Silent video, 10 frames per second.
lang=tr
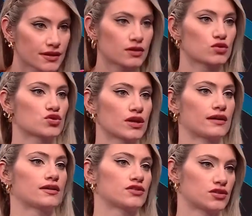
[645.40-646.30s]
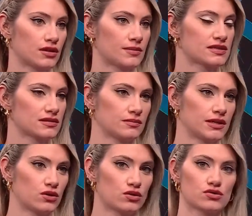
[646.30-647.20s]
Ali Koç'un kendi
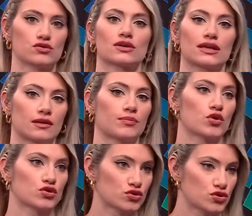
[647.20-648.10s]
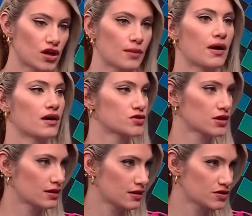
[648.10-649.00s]
açıklamasını biliyoruz. Evet. Gidip görüşeceğim
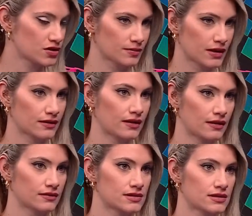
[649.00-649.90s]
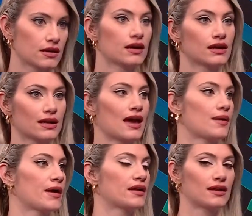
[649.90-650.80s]
ancak iyileştim dedi kendisi. Geçmiş
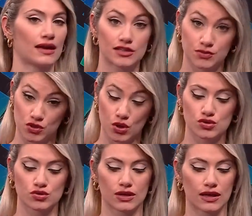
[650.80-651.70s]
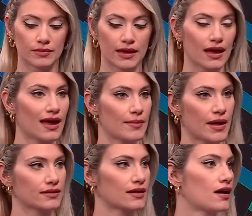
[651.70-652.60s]
Ki hemen de geçmiş evet. olsun diyelim. Evet.
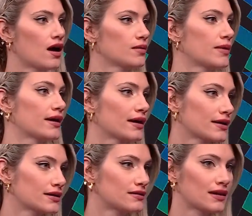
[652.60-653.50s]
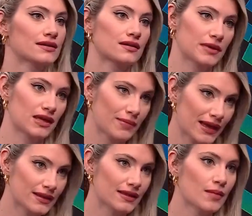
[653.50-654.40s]
Hemen de Almanya'ya gitti. E, tabii ki
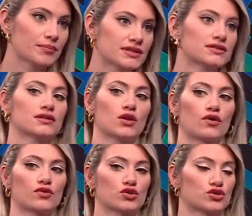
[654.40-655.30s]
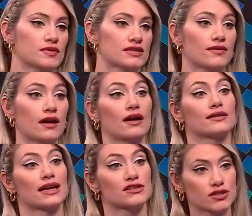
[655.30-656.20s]
beklenen ben, bir Löv görüşmesi var.
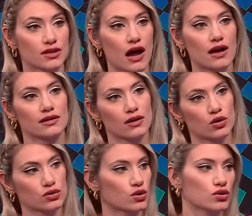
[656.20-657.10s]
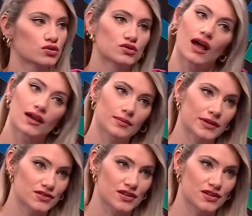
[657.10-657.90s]
Hani ne çıkar ne olur bilir. onu elbette, takip edeceğiz.